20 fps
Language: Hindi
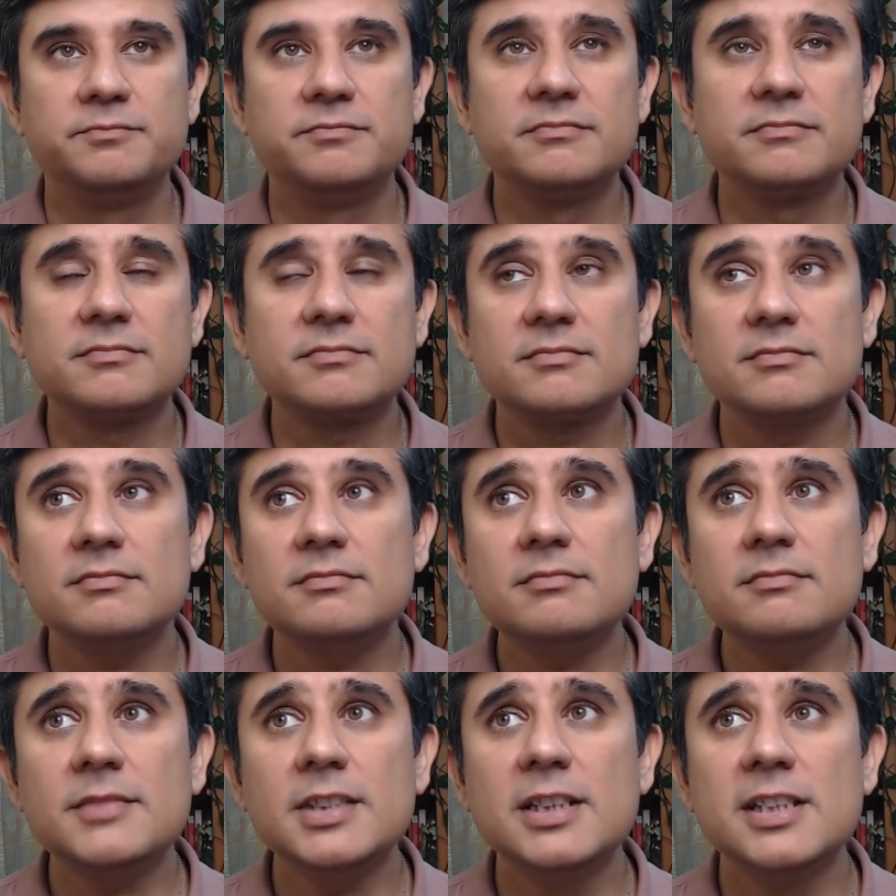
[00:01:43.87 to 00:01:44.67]

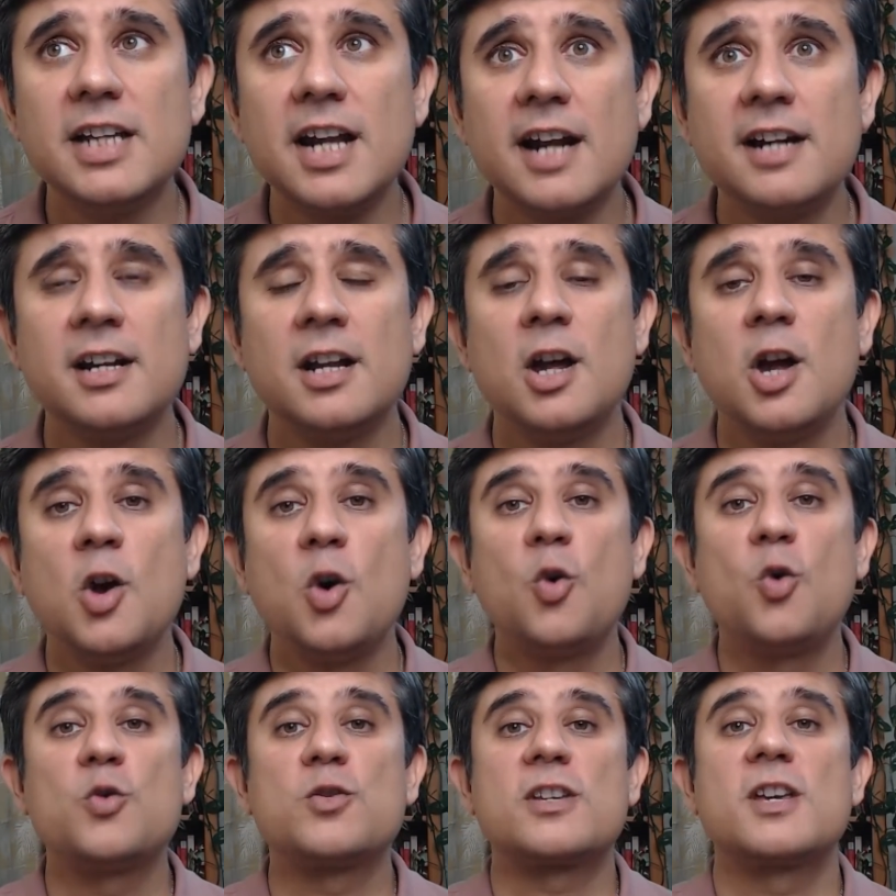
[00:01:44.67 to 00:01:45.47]

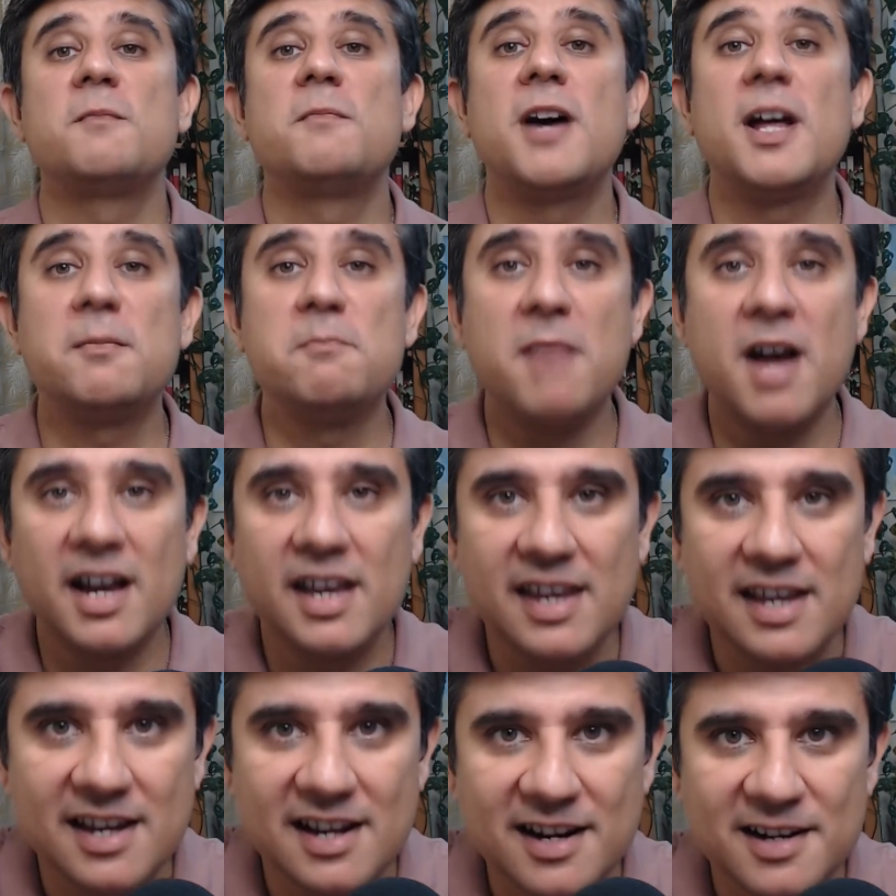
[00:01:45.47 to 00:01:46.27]
राइट उसके बाद
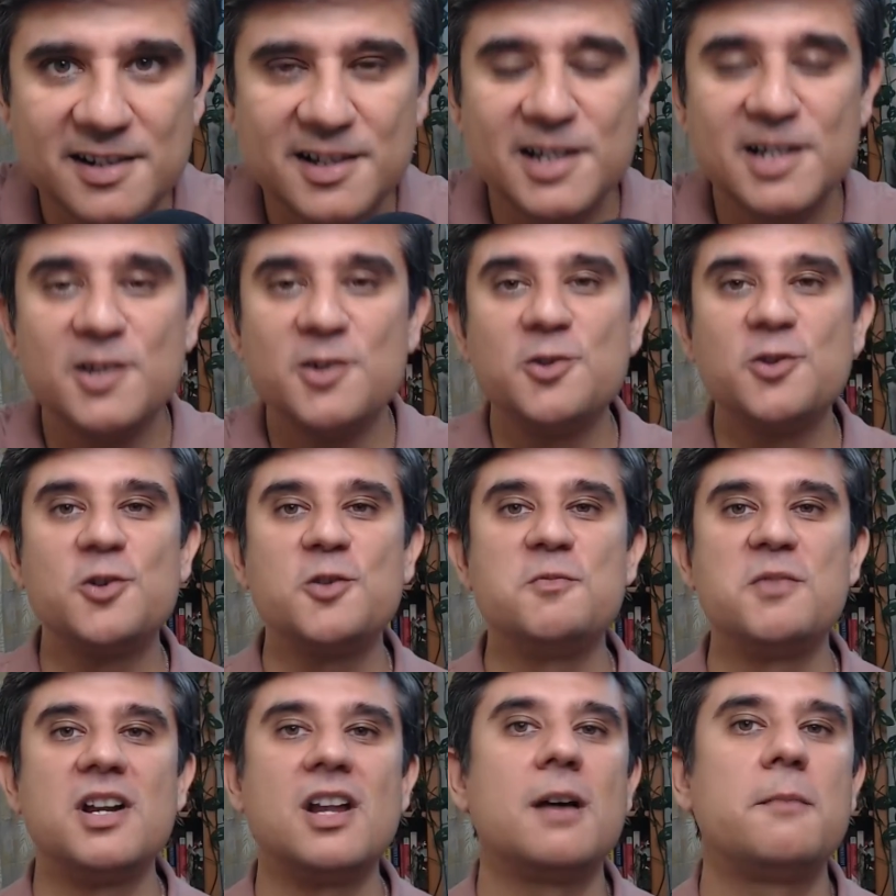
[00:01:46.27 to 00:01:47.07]
बाकी के हंड्रेड लोगों
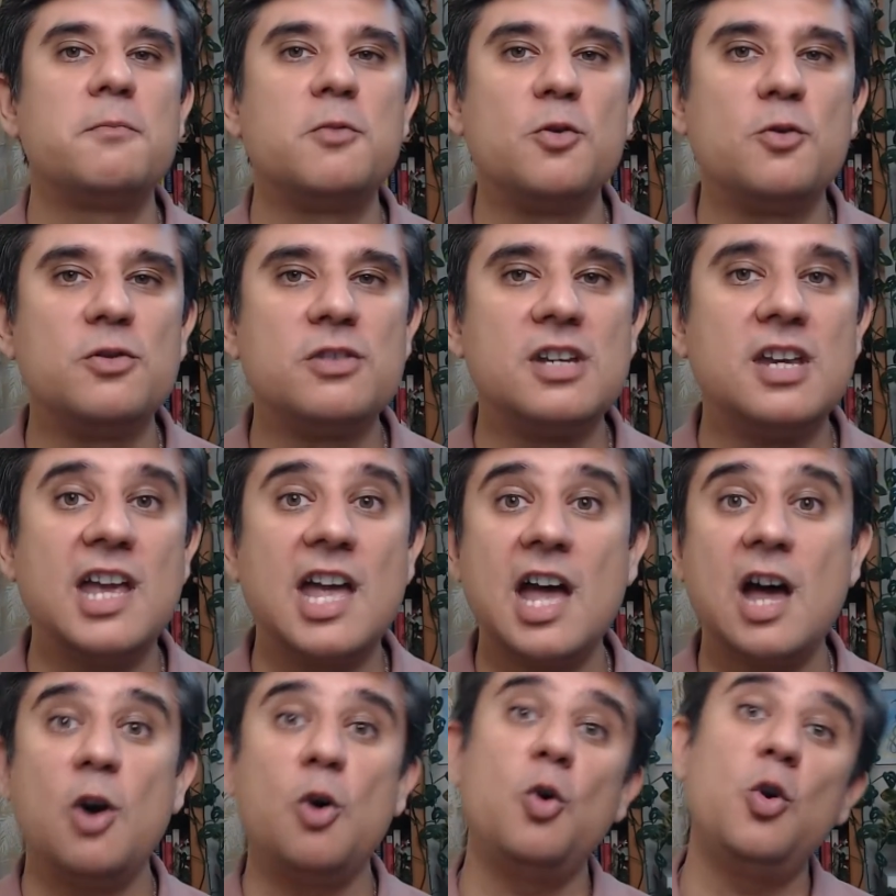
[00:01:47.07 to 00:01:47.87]
को मैंने अप्रोच
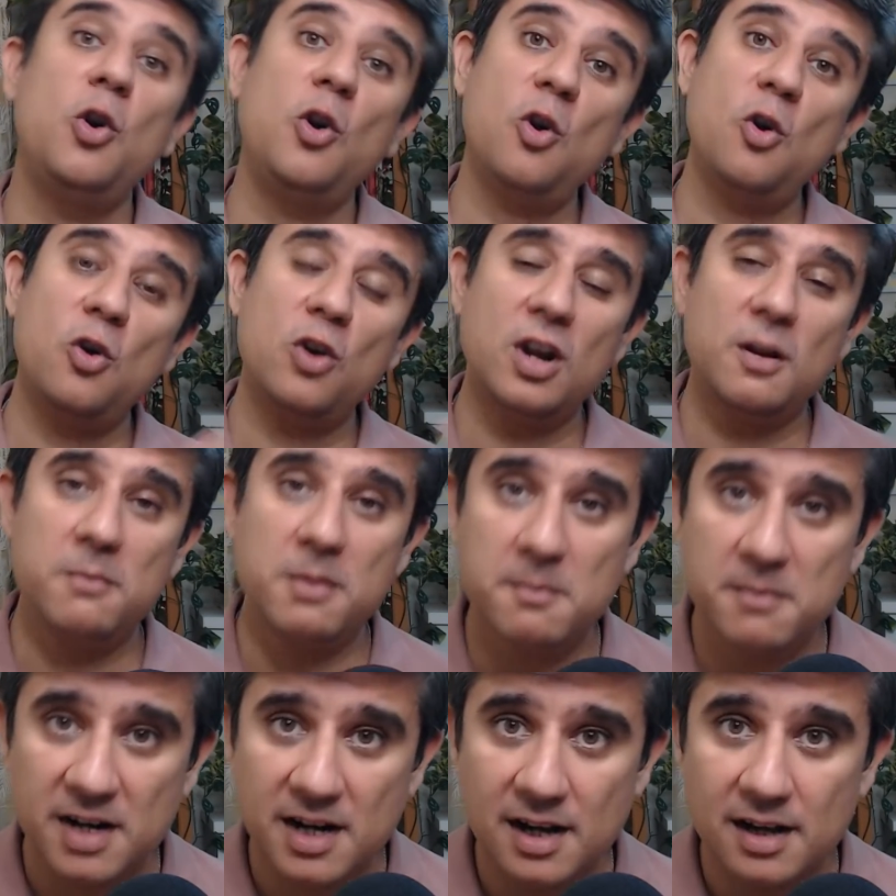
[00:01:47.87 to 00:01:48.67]
किया उन लोगों ने
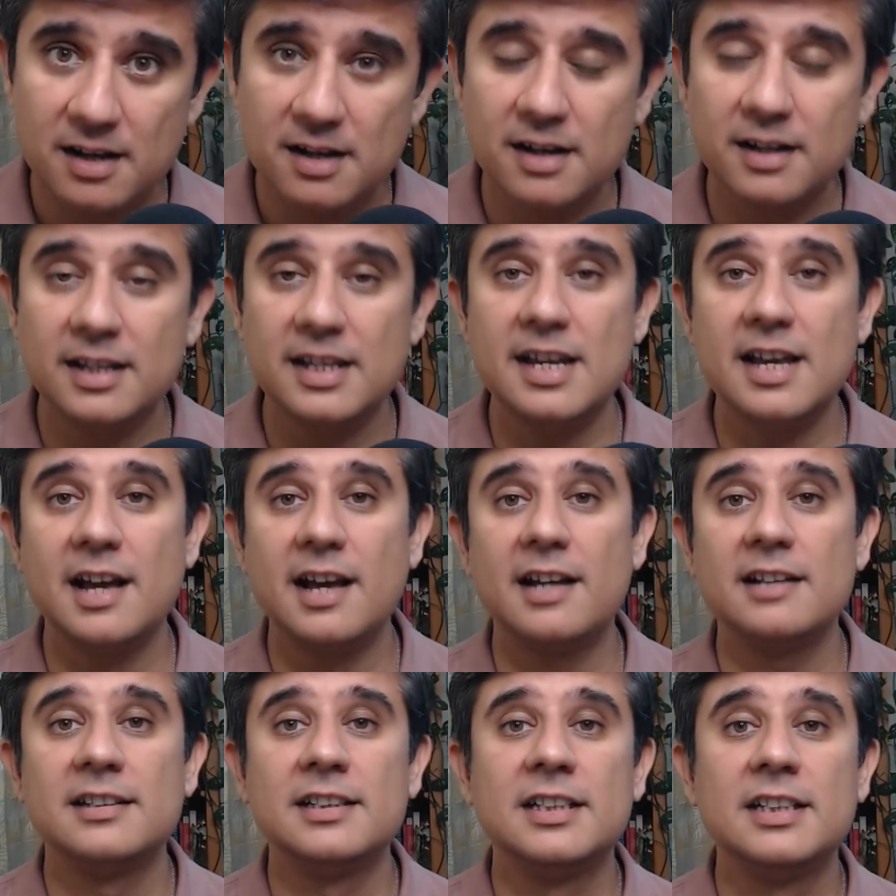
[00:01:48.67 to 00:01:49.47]
भी मना कर
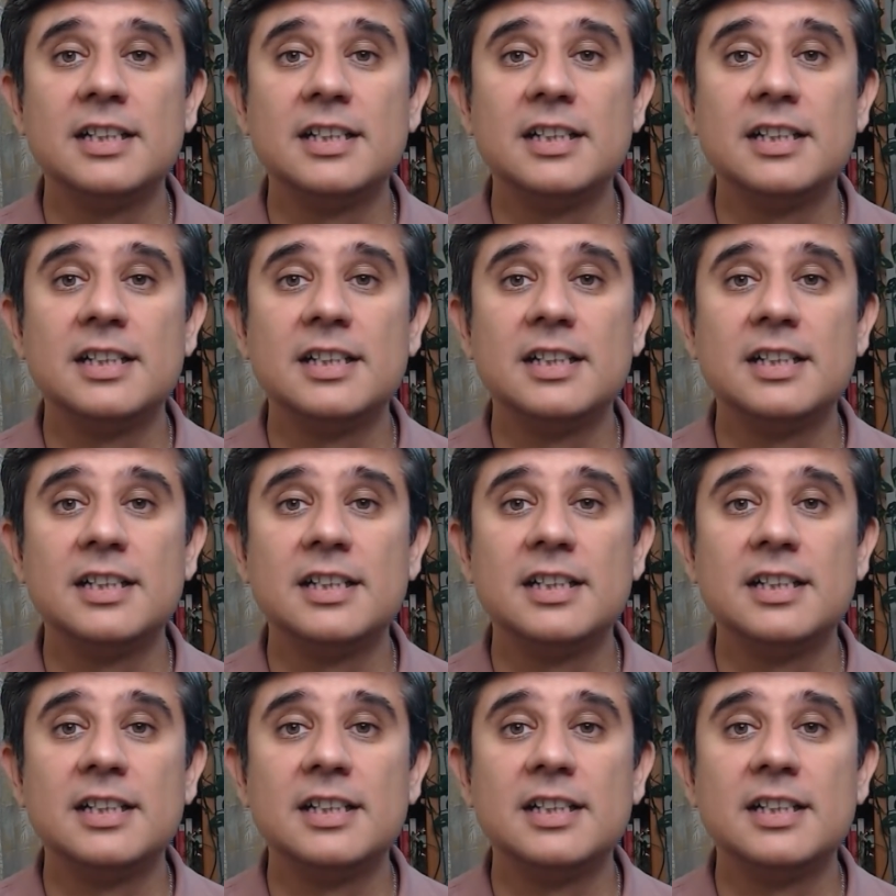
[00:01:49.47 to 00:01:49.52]
दिया